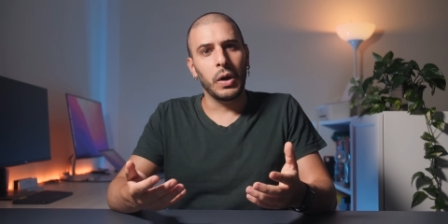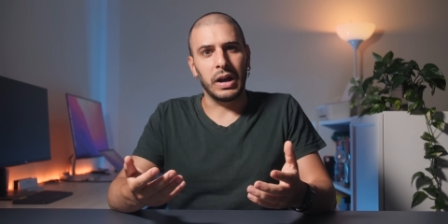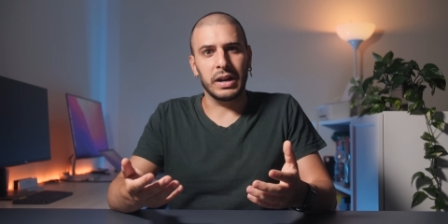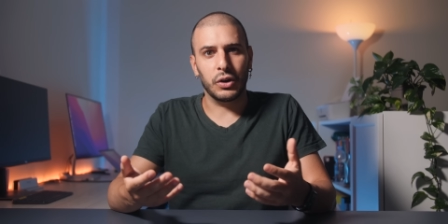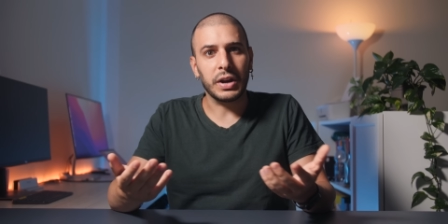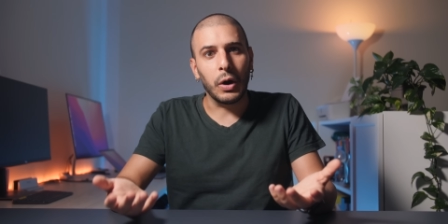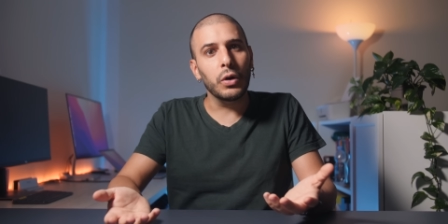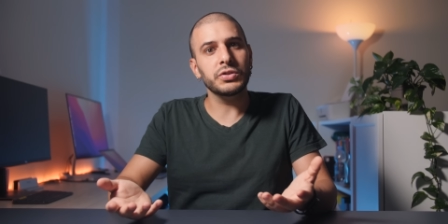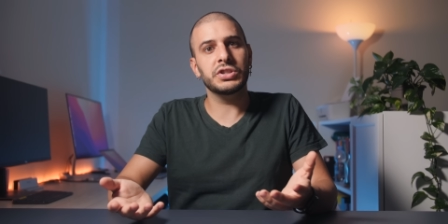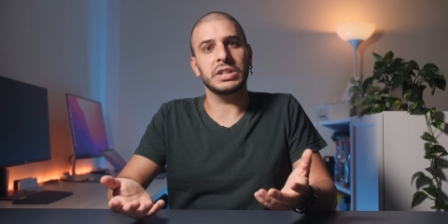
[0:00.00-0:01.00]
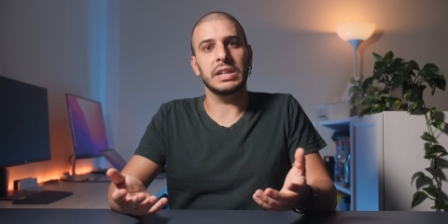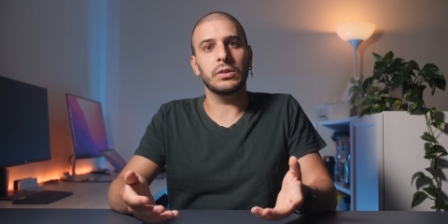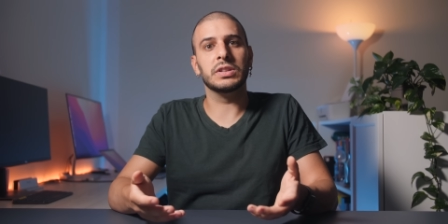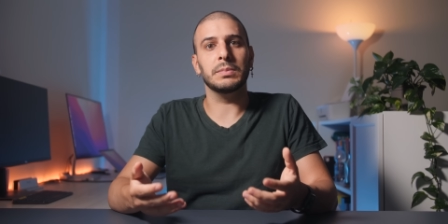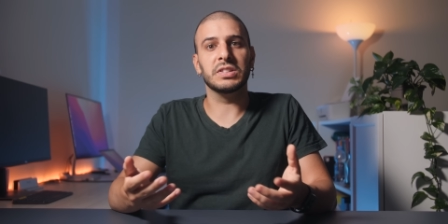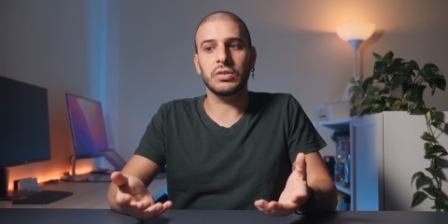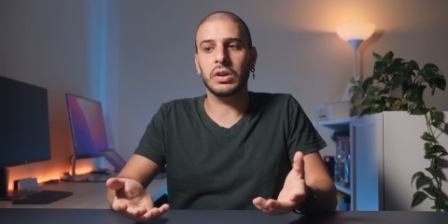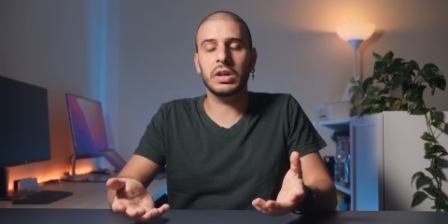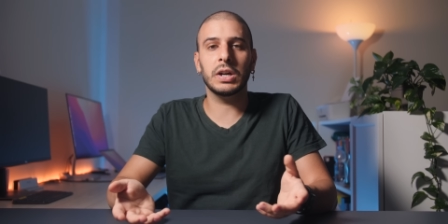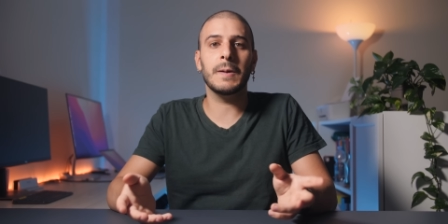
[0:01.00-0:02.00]
ancora oggi degli ottimi
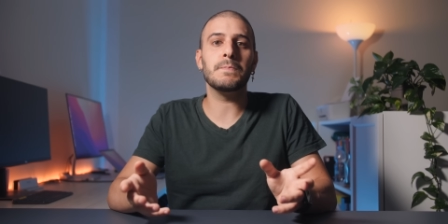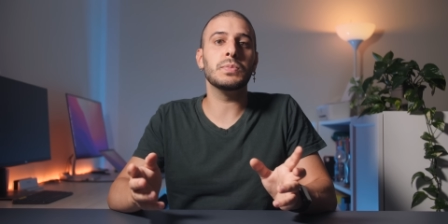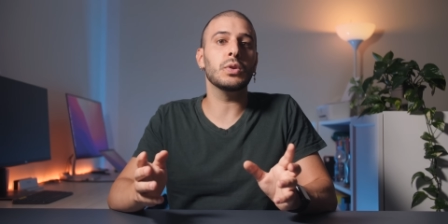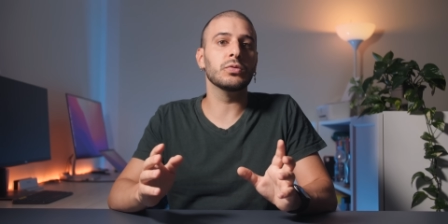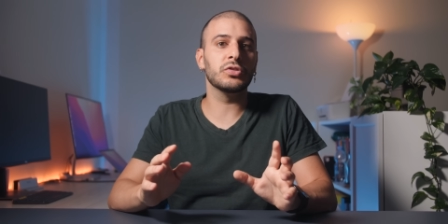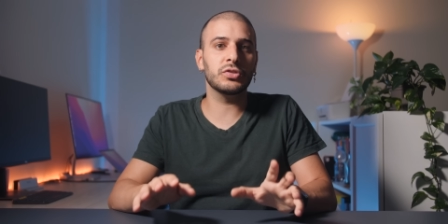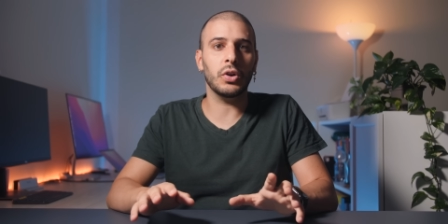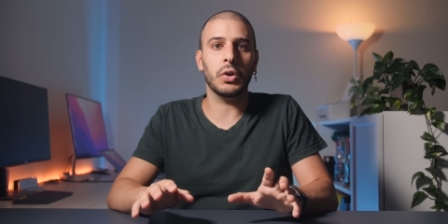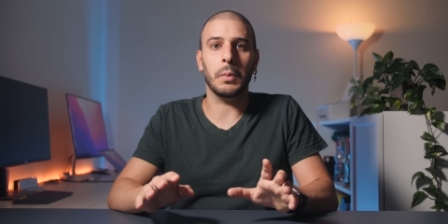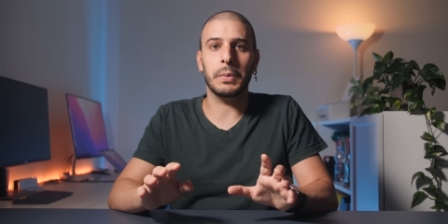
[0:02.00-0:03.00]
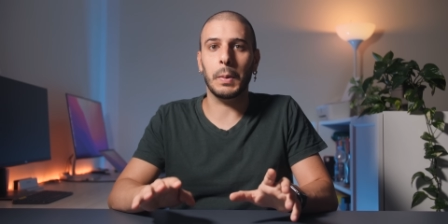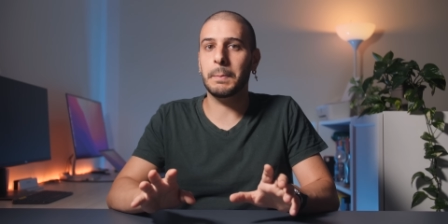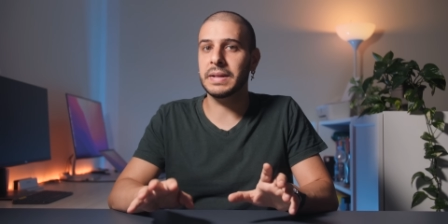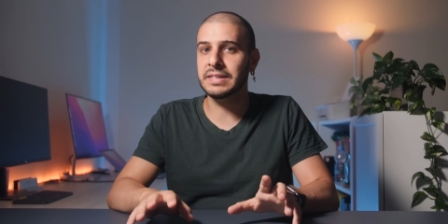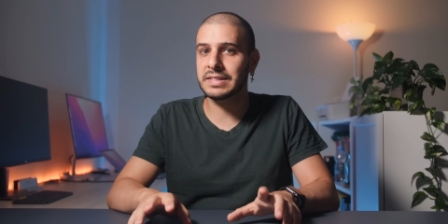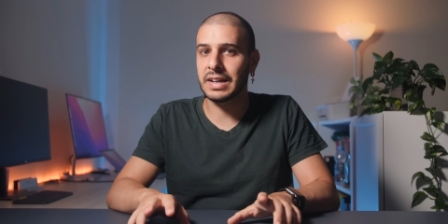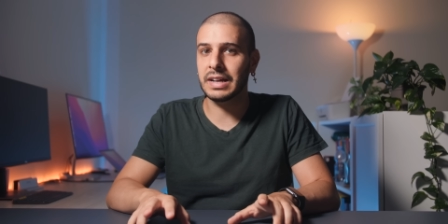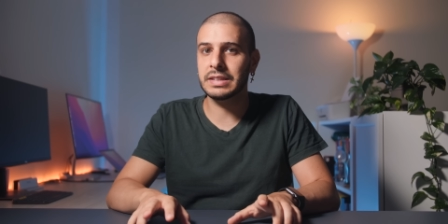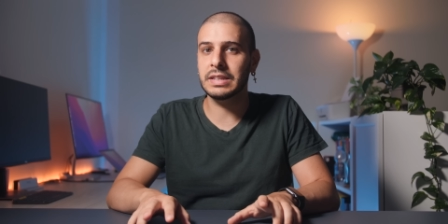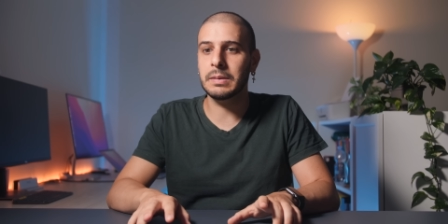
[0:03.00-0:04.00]
SOC, non sono però
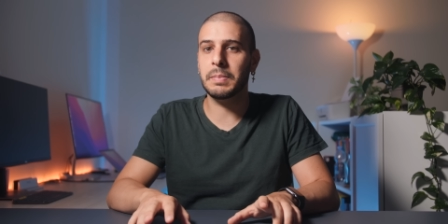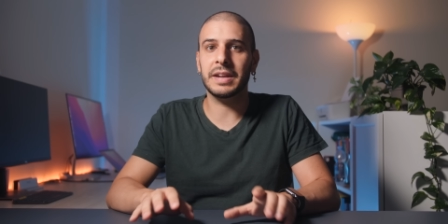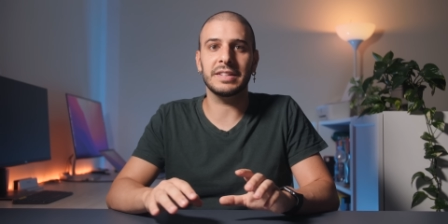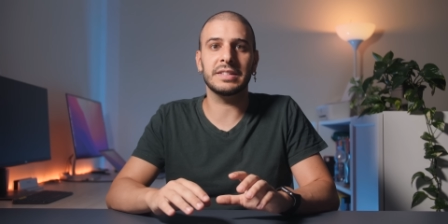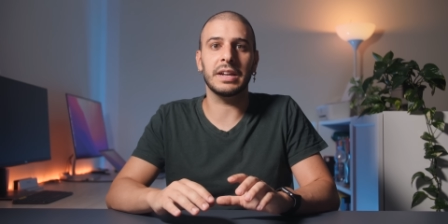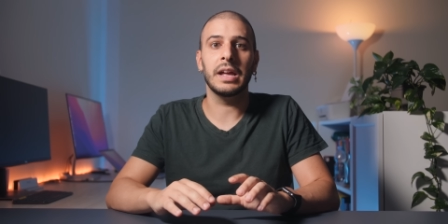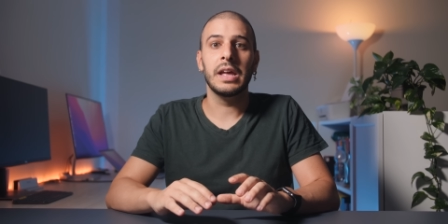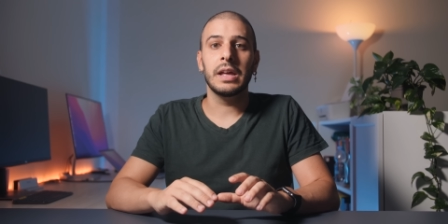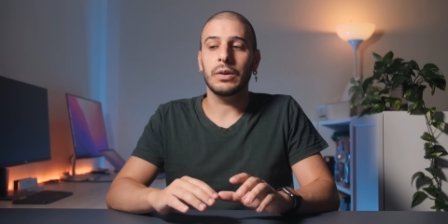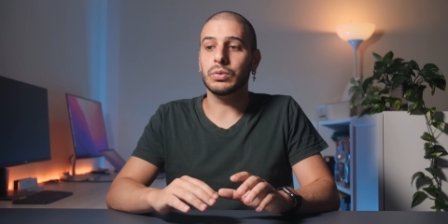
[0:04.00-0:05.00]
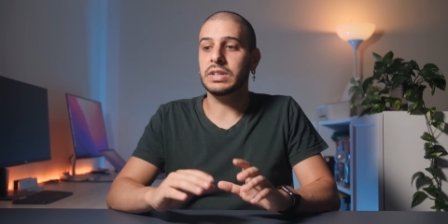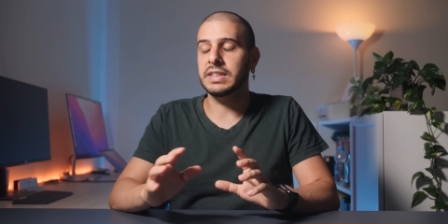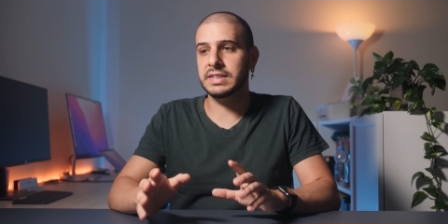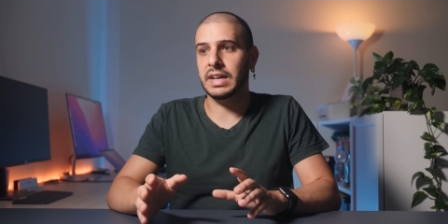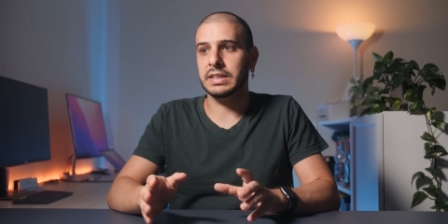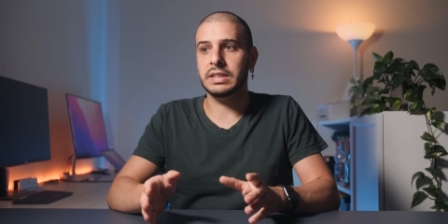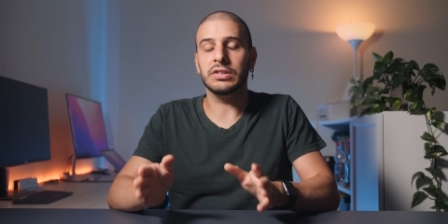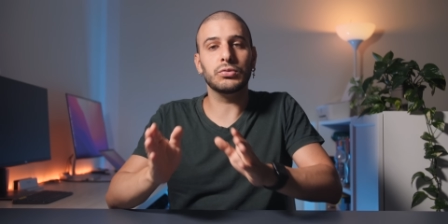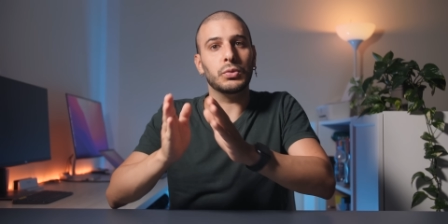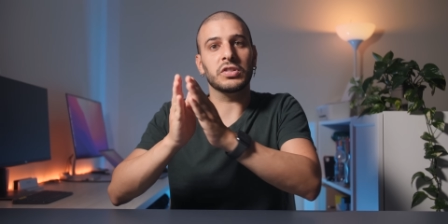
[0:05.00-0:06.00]
pensati per essere utilizzati
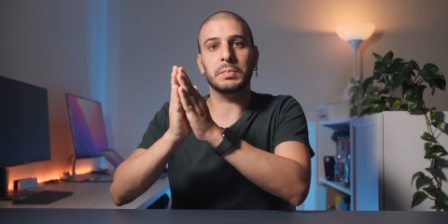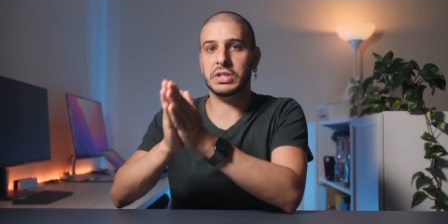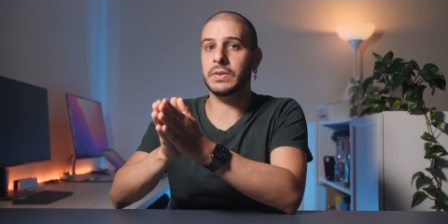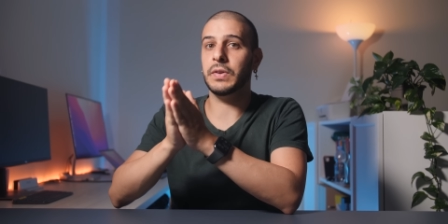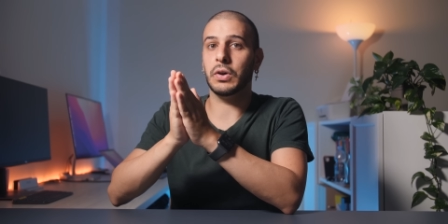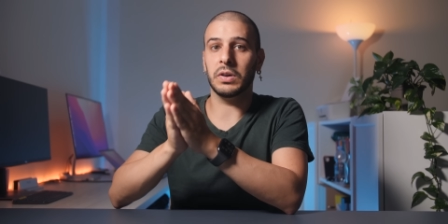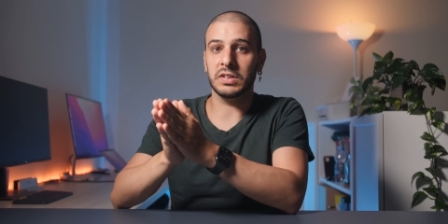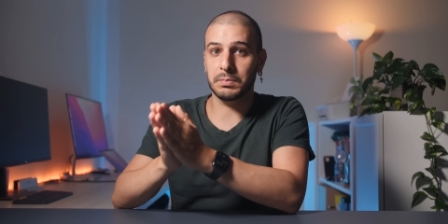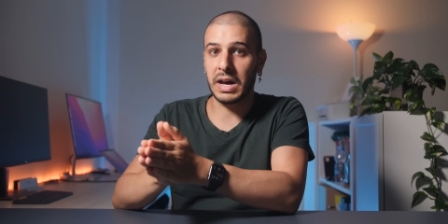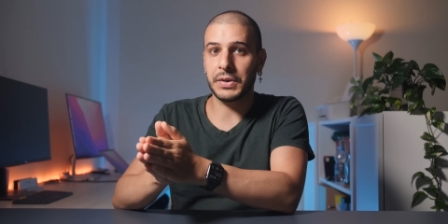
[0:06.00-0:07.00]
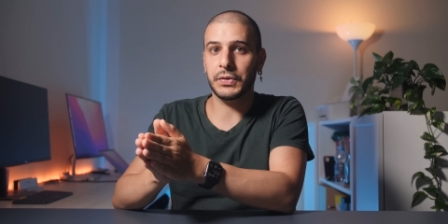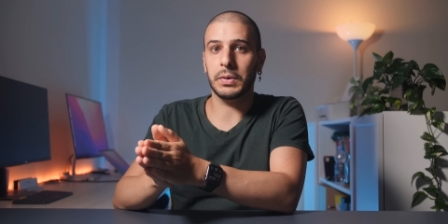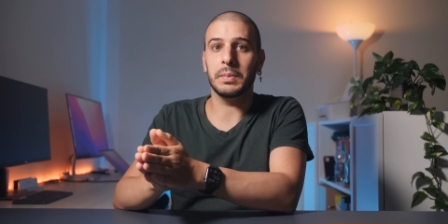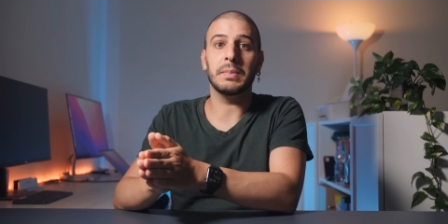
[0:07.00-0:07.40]
su uno specifico smartphone,